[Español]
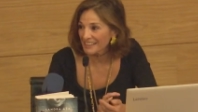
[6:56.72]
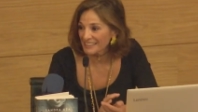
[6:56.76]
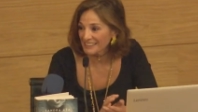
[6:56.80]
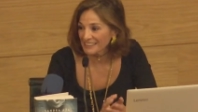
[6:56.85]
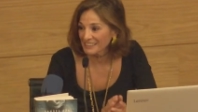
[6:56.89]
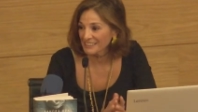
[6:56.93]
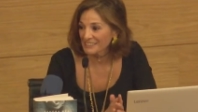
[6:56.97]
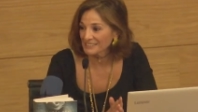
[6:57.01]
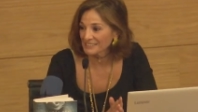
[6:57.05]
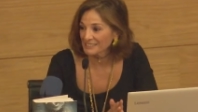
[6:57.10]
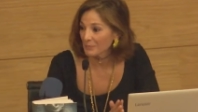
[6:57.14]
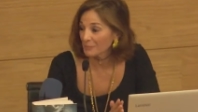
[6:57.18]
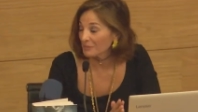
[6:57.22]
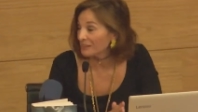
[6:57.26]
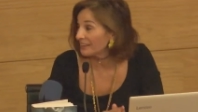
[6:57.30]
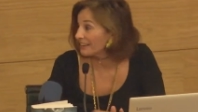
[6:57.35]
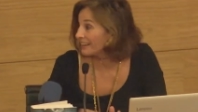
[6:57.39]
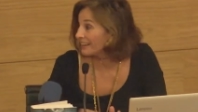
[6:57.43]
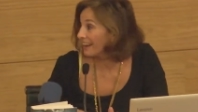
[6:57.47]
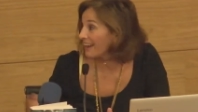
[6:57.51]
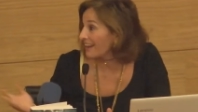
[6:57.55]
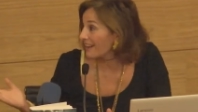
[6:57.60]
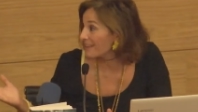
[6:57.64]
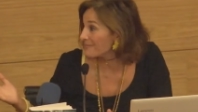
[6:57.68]
gracias
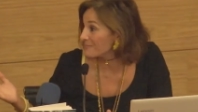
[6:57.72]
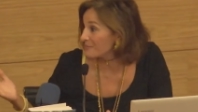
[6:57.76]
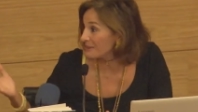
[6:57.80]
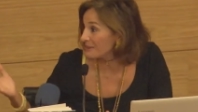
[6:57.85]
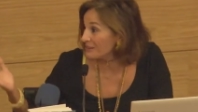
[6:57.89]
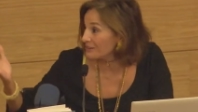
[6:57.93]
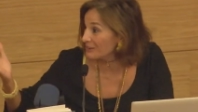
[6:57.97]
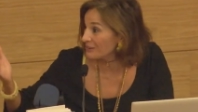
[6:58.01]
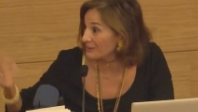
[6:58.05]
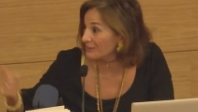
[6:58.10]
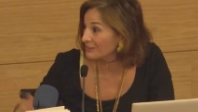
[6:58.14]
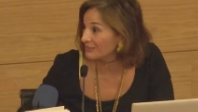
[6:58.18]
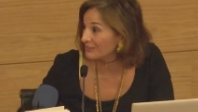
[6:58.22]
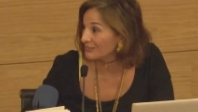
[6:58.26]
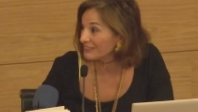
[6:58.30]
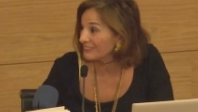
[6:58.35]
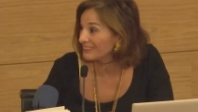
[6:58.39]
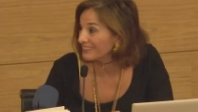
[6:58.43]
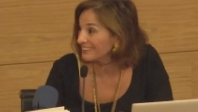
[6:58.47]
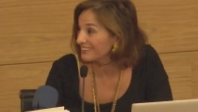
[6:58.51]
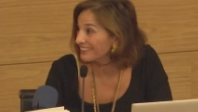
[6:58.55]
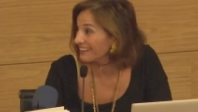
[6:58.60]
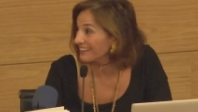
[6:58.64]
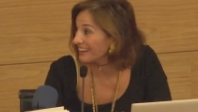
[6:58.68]
también a Emilio
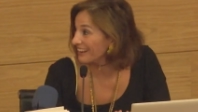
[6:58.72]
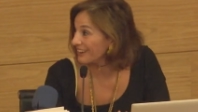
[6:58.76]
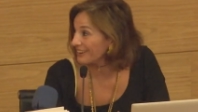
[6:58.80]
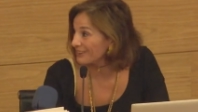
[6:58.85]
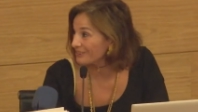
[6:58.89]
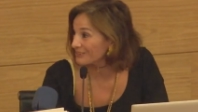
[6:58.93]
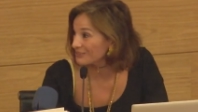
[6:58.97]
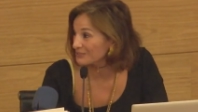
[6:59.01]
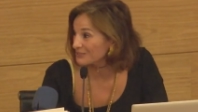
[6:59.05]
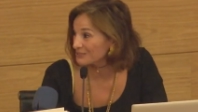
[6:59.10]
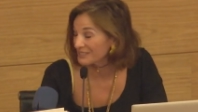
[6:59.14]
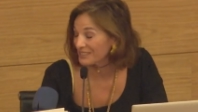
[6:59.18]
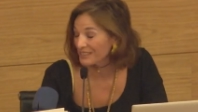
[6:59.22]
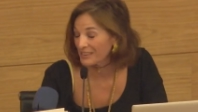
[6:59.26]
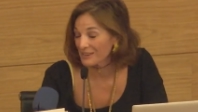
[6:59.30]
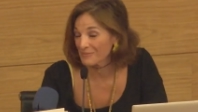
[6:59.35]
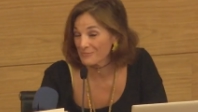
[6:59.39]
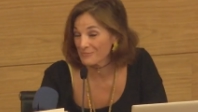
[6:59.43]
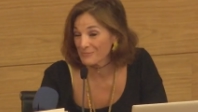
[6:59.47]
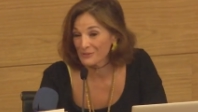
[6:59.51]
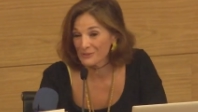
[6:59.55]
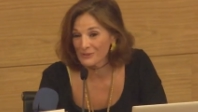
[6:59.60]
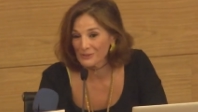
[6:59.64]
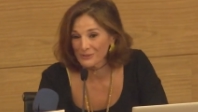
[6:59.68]
y a
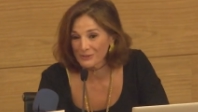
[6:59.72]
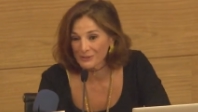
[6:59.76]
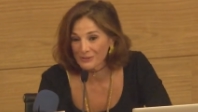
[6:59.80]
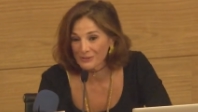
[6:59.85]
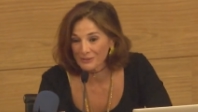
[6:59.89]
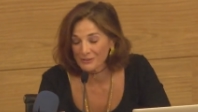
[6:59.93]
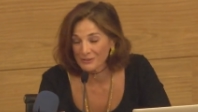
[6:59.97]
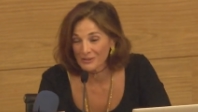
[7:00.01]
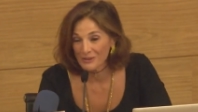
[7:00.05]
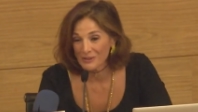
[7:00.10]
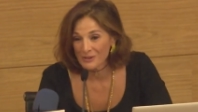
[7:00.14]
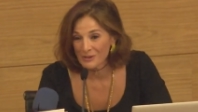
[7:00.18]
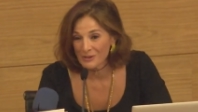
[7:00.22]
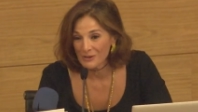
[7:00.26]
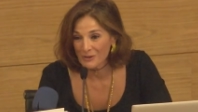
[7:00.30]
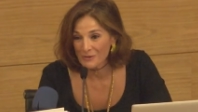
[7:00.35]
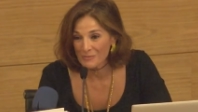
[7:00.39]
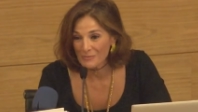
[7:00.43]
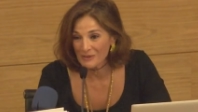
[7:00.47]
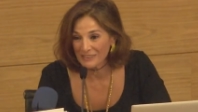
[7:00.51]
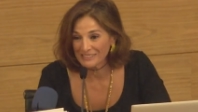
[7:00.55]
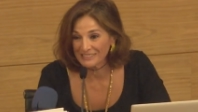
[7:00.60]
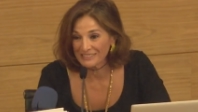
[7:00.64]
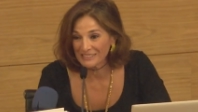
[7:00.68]
José por
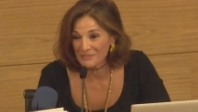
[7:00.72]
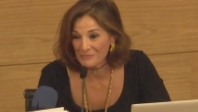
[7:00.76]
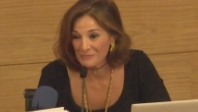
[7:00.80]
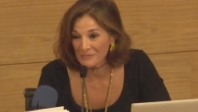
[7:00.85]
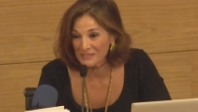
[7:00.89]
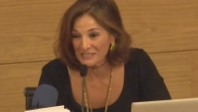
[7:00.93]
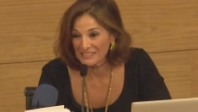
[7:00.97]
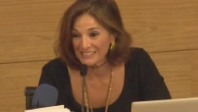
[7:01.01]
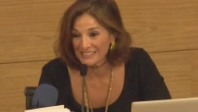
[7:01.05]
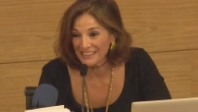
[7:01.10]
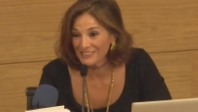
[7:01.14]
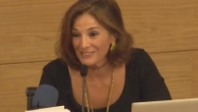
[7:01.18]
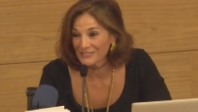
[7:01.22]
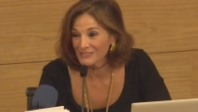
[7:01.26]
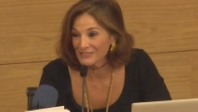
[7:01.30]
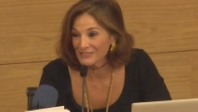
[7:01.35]
compartir mesa